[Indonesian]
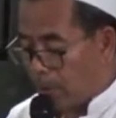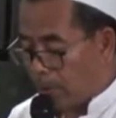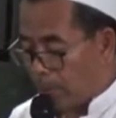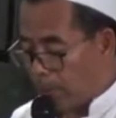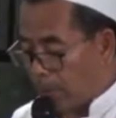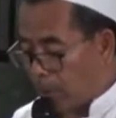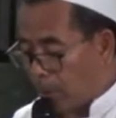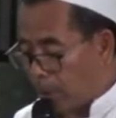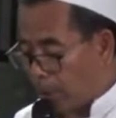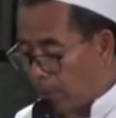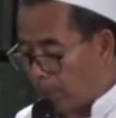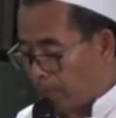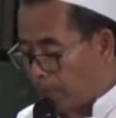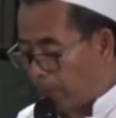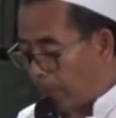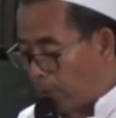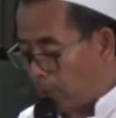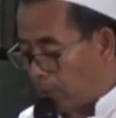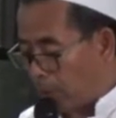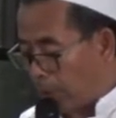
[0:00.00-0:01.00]
mohon
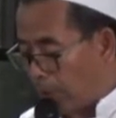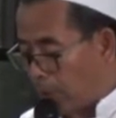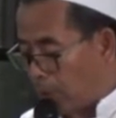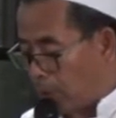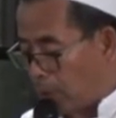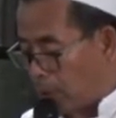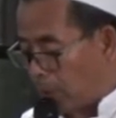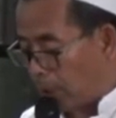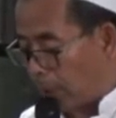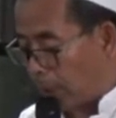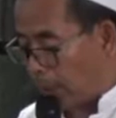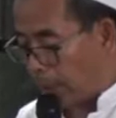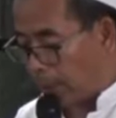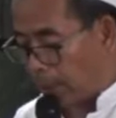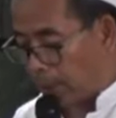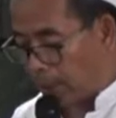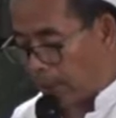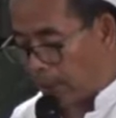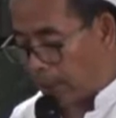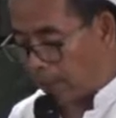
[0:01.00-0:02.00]
bantuan Doa
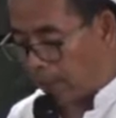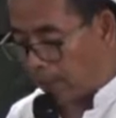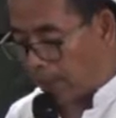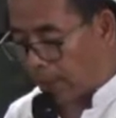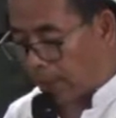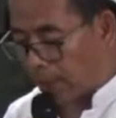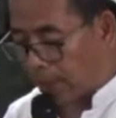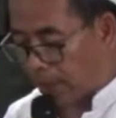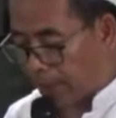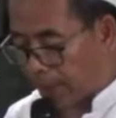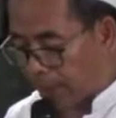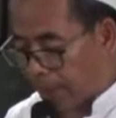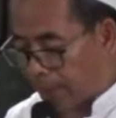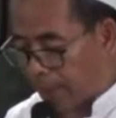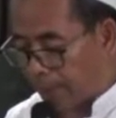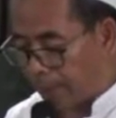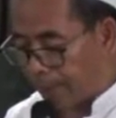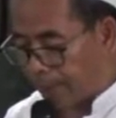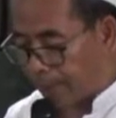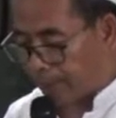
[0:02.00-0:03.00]
tiap fatihah
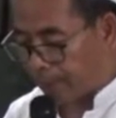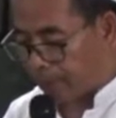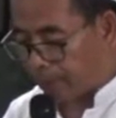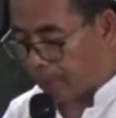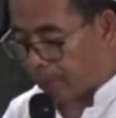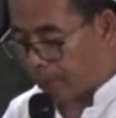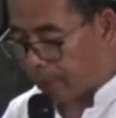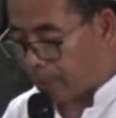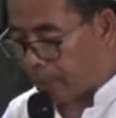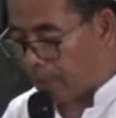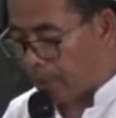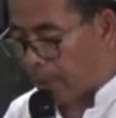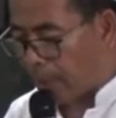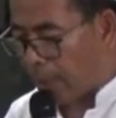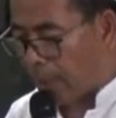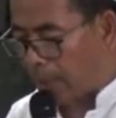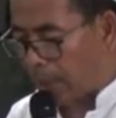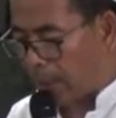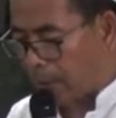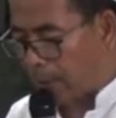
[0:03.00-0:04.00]

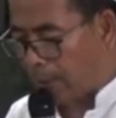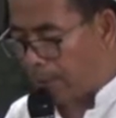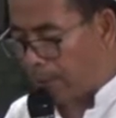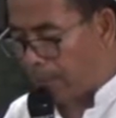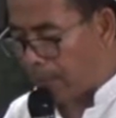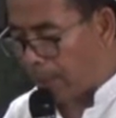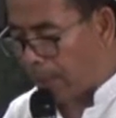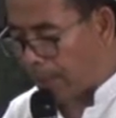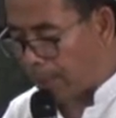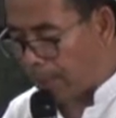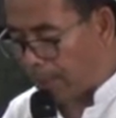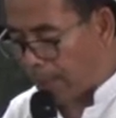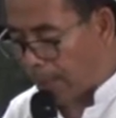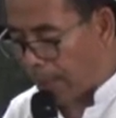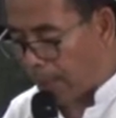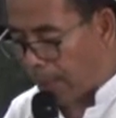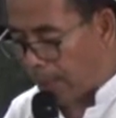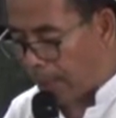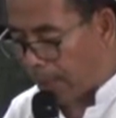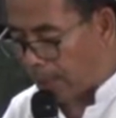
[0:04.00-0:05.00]
kagem
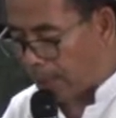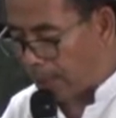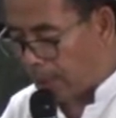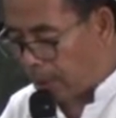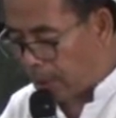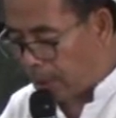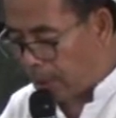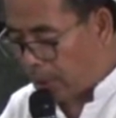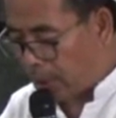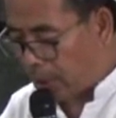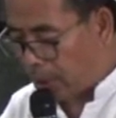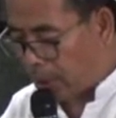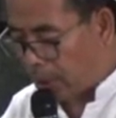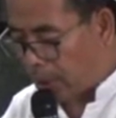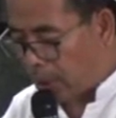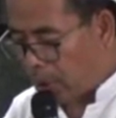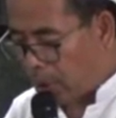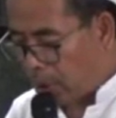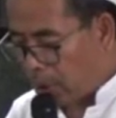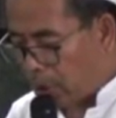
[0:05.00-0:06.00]
Bapak Haji
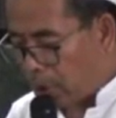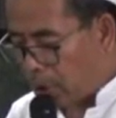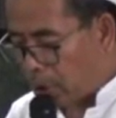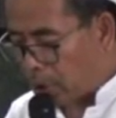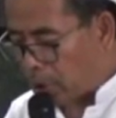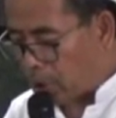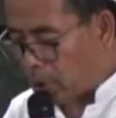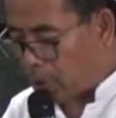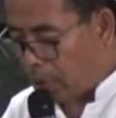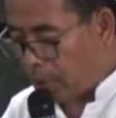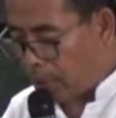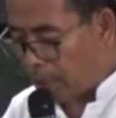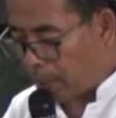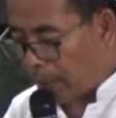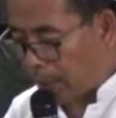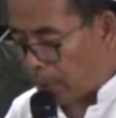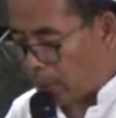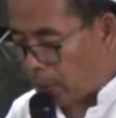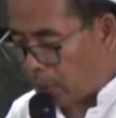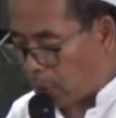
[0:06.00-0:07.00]

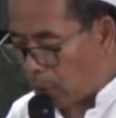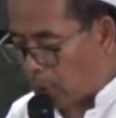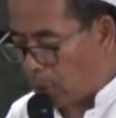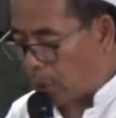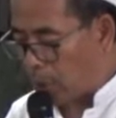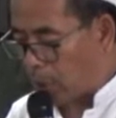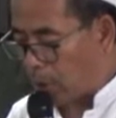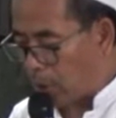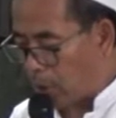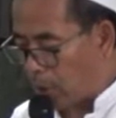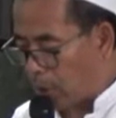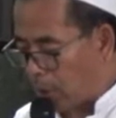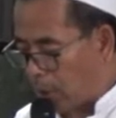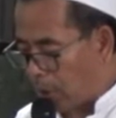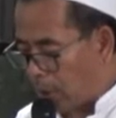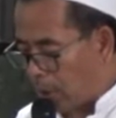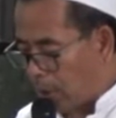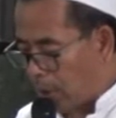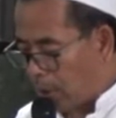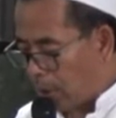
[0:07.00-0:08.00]
Soeparno
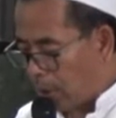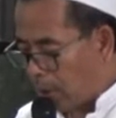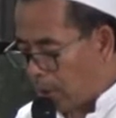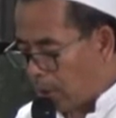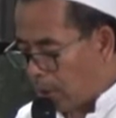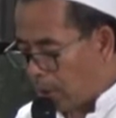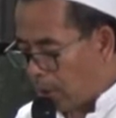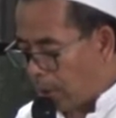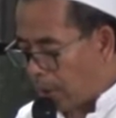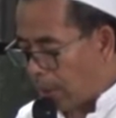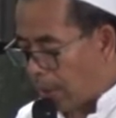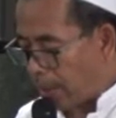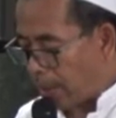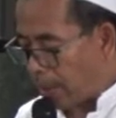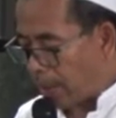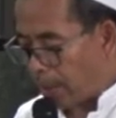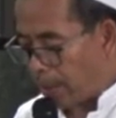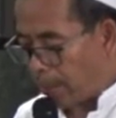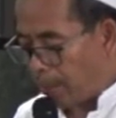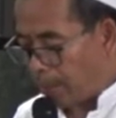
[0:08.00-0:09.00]

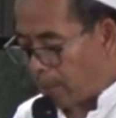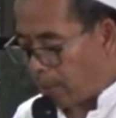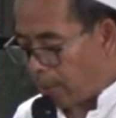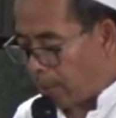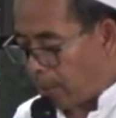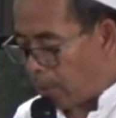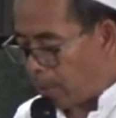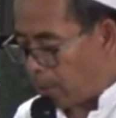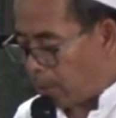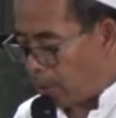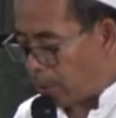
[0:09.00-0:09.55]
ayah ibu, eh,